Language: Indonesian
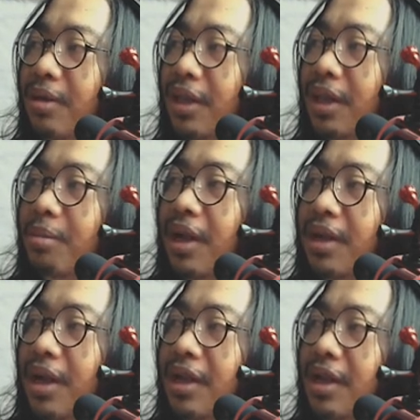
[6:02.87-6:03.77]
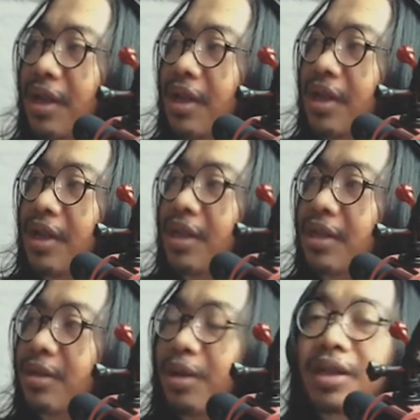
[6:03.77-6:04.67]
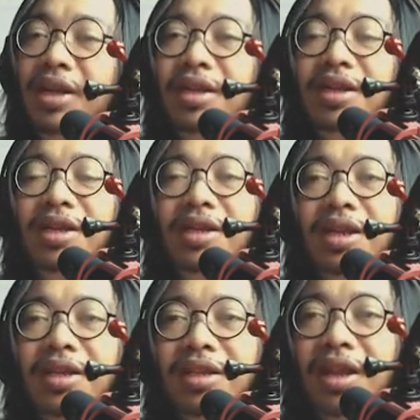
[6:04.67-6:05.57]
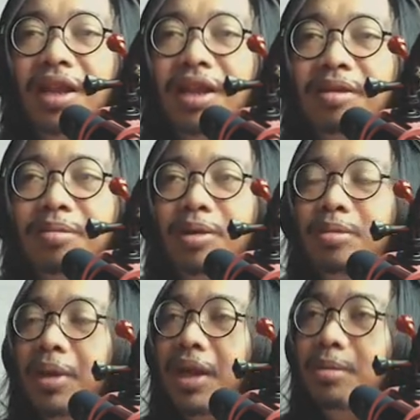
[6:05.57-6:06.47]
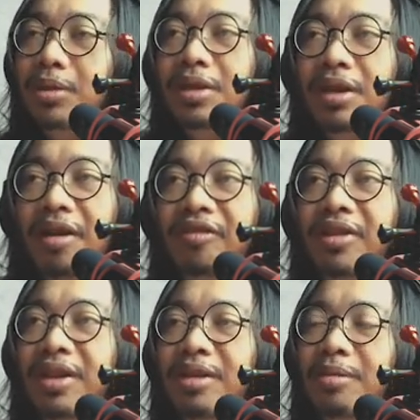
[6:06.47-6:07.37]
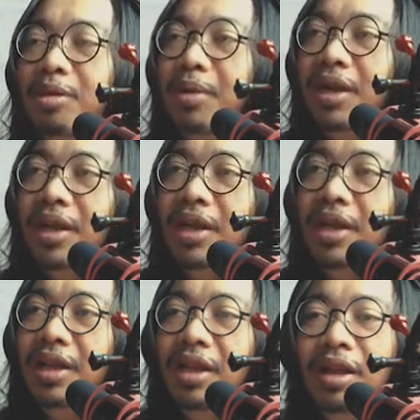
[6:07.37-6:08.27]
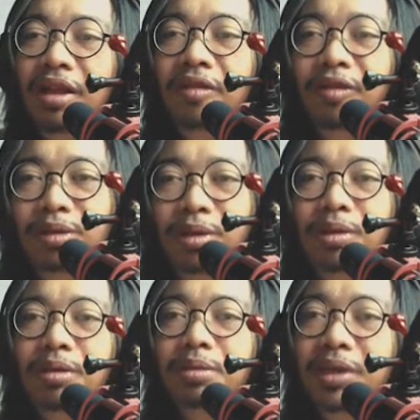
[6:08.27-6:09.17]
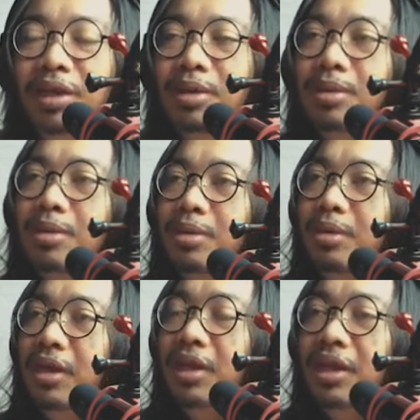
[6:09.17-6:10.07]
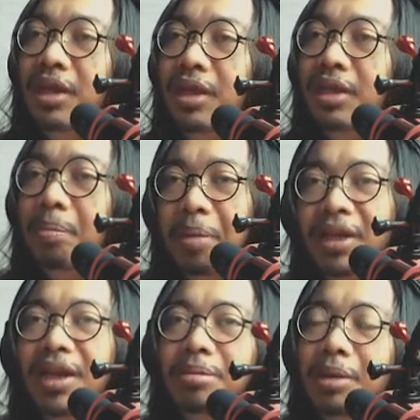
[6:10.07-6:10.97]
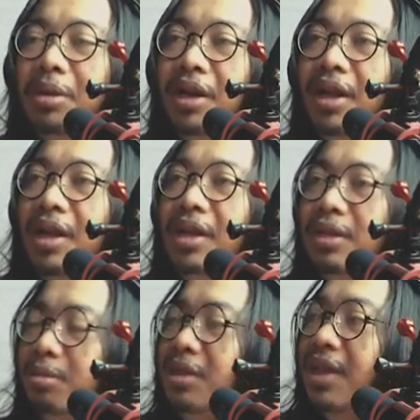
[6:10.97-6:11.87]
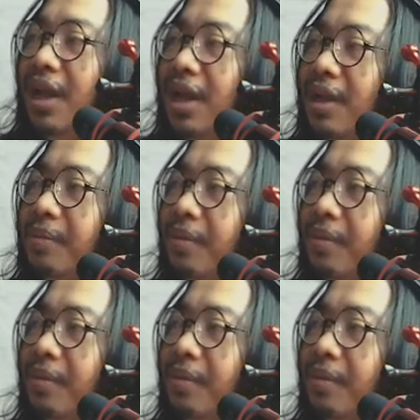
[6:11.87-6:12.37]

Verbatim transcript: atau latar belakang sesuai dengan keinginan kita mau pakai motion graphic mau pakai foto video di tempat yang berbeda itu bisa